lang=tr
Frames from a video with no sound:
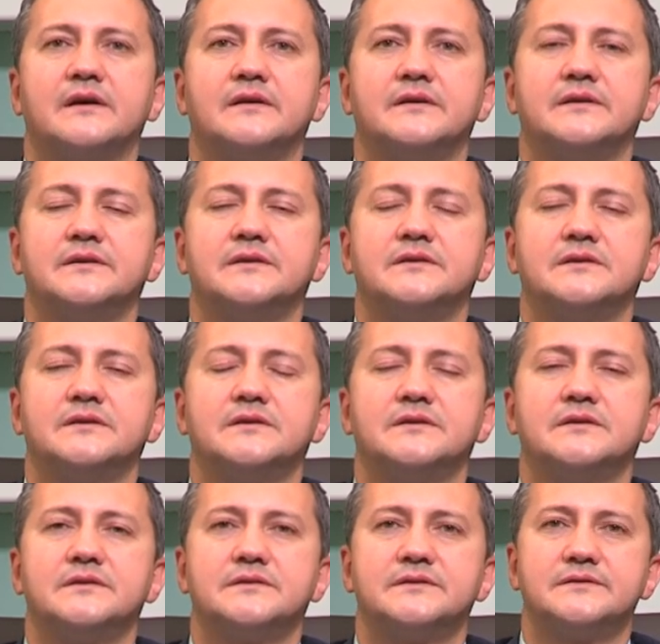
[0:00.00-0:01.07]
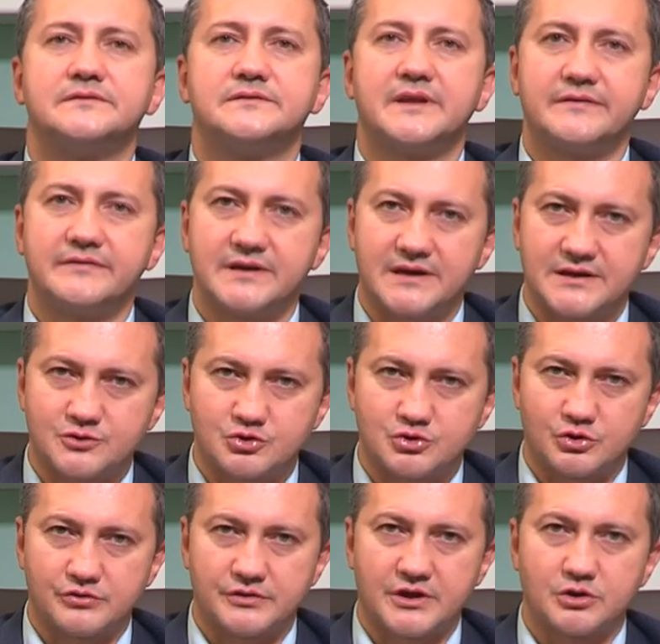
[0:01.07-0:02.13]
e,
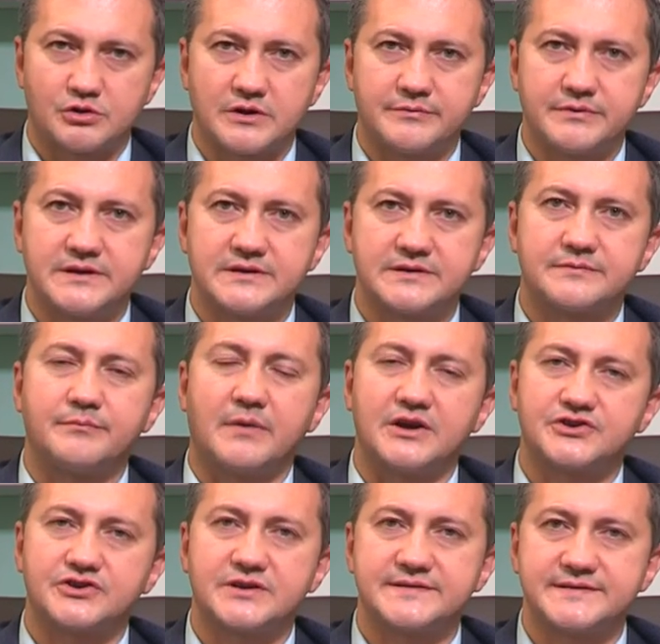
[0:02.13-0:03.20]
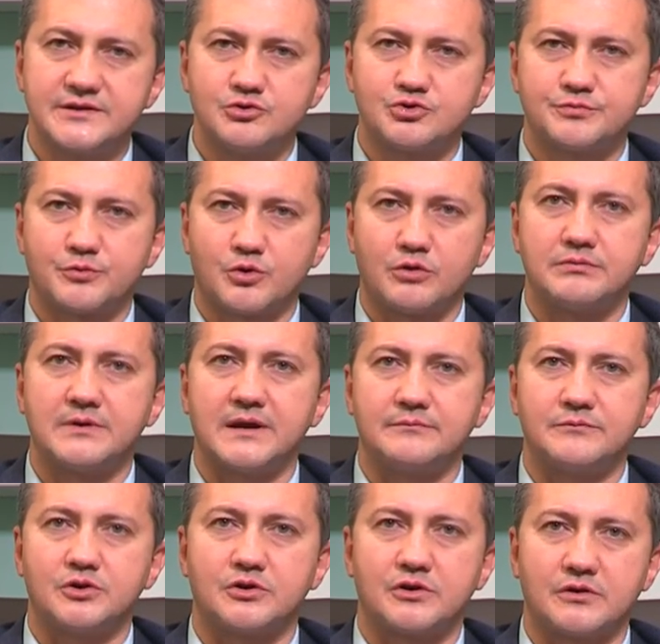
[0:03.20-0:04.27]
deviyasyonlar olabilir, başka sinüs
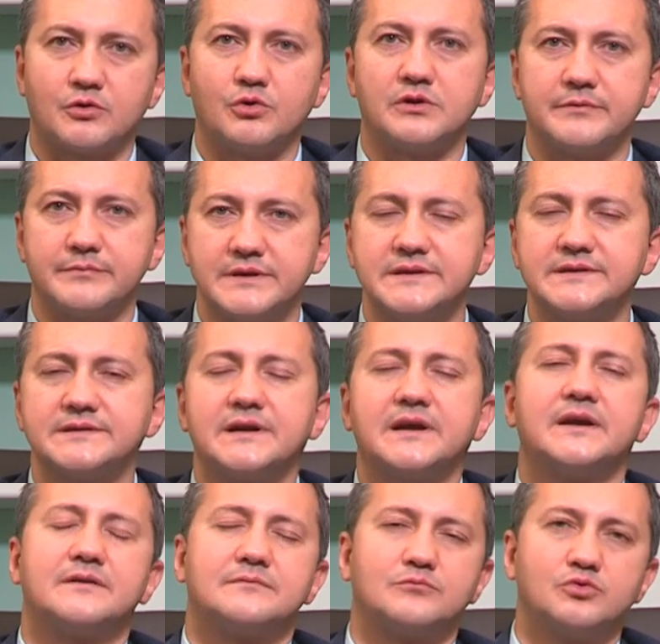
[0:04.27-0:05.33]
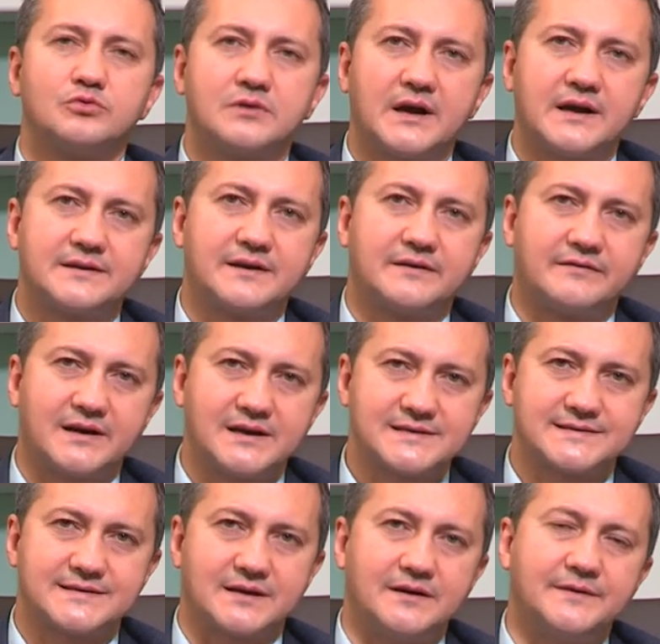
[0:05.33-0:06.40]
problemleri olabilir. Bunlar da
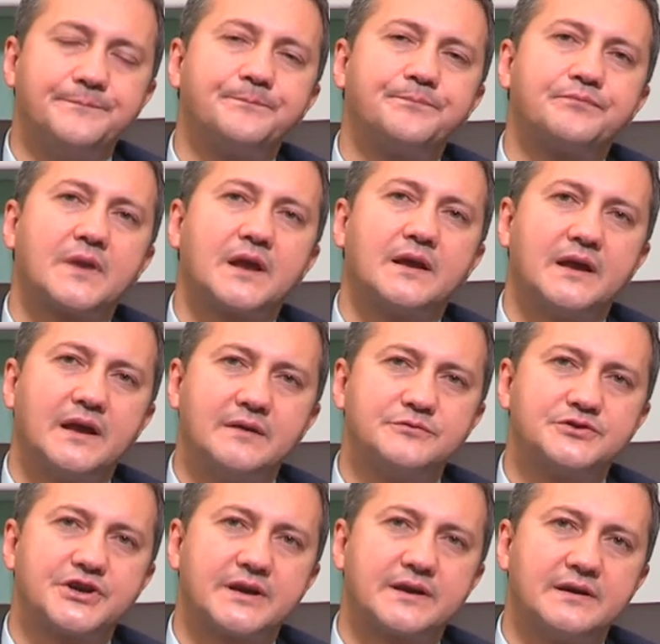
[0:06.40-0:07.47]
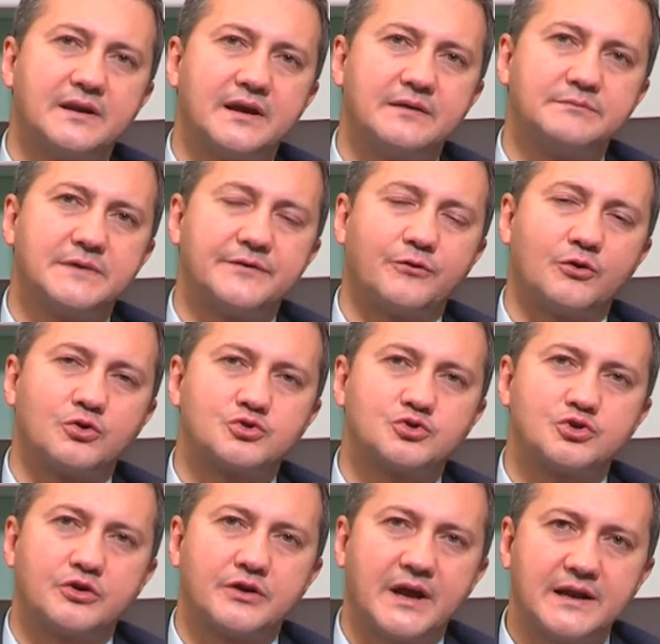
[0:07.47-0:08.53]
varsa hem şekil hem de
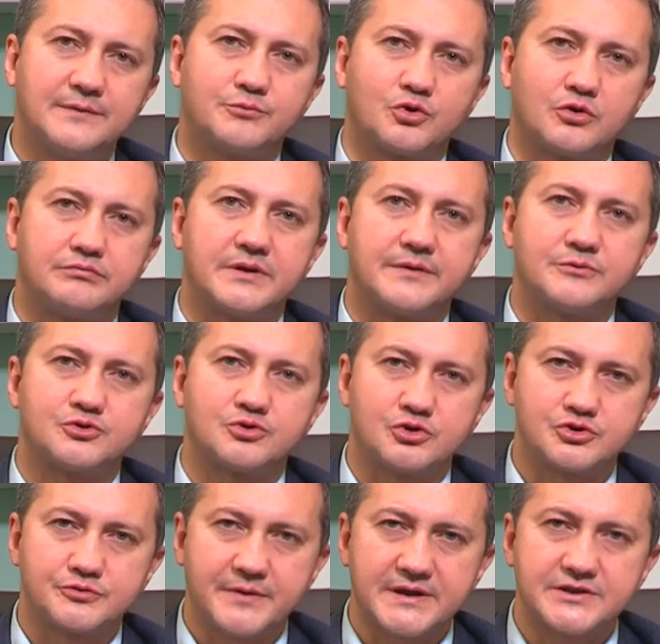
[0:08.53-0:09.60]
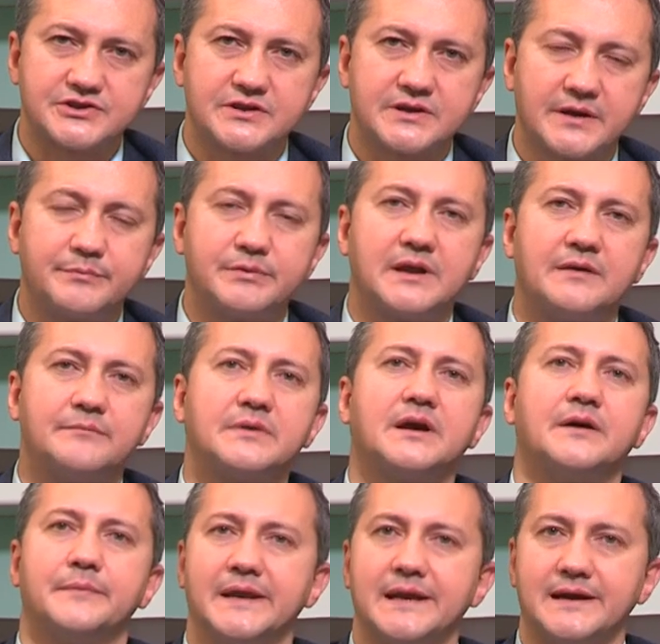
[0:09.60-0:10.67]
fonksiyonel problemi çözmek için yapılan bir
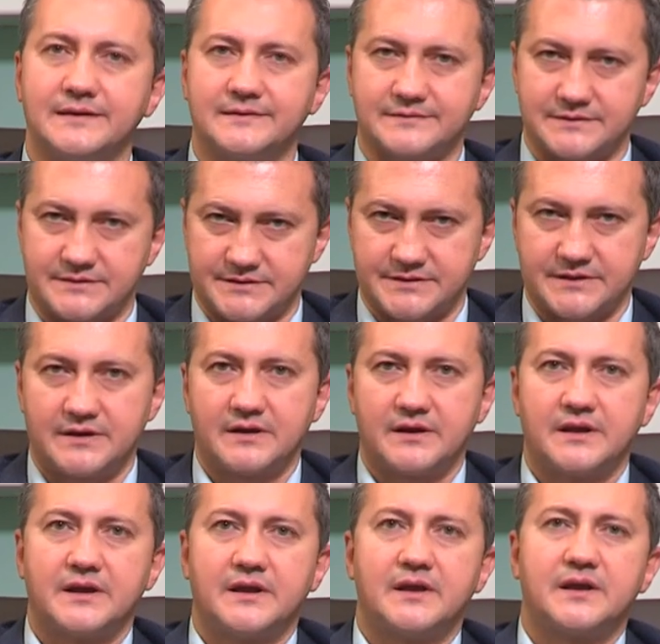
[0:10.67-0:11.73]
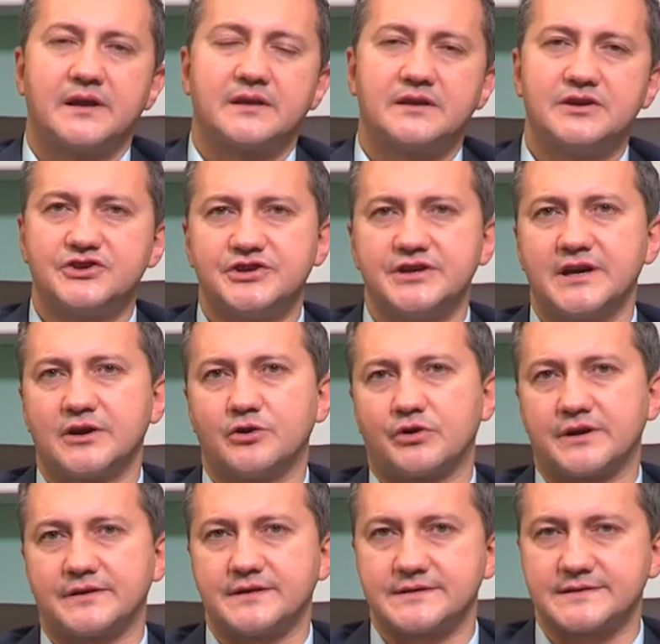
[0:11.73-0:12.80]
ameliyattır. Kişiye
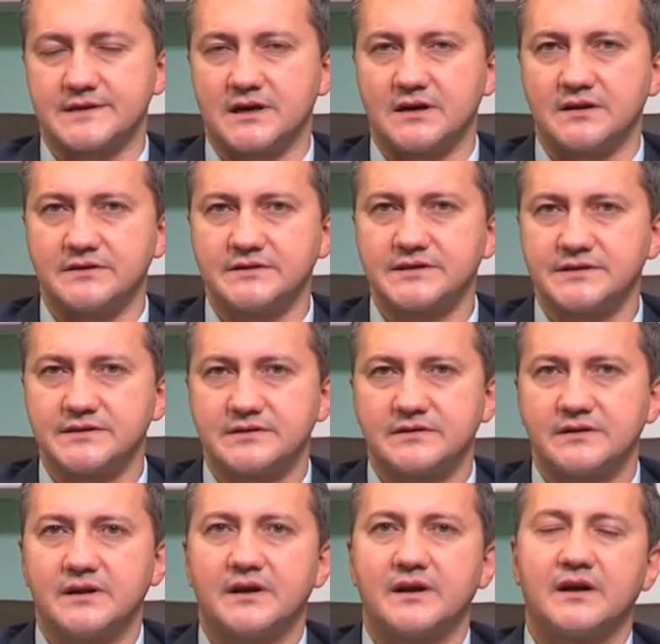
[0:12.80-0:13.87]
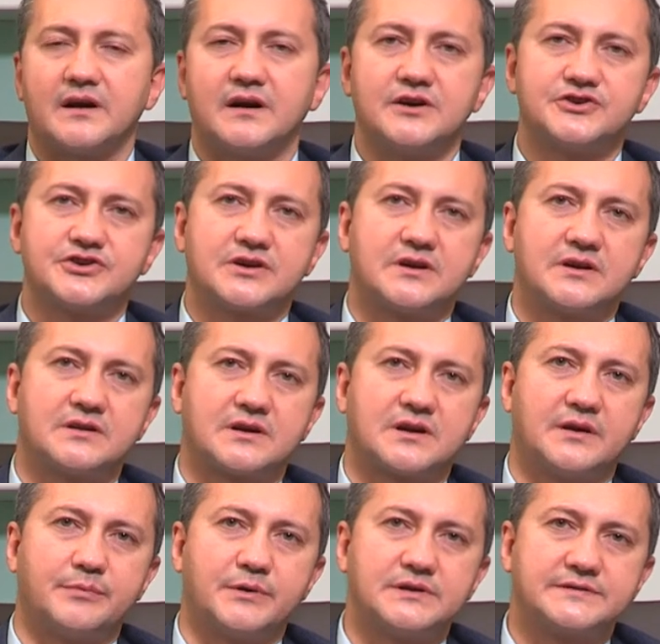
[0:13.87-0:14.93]
göre tasarlanır açık ya da
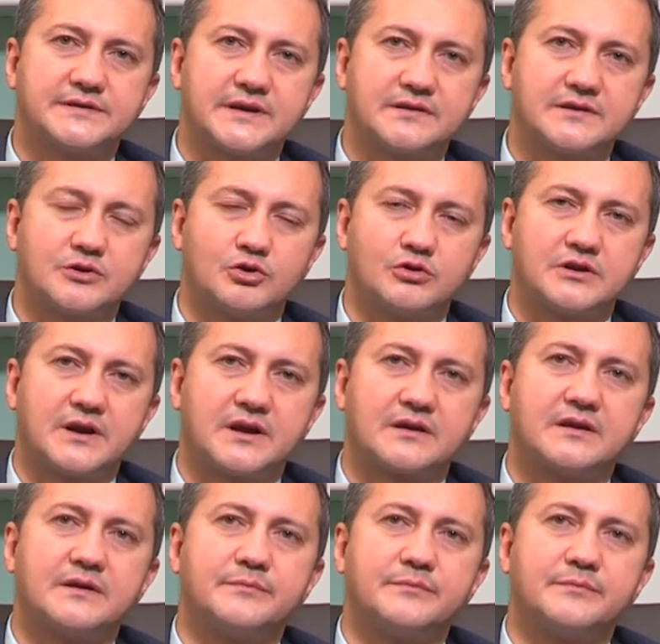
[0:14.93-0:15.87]
kapalı teknik olarak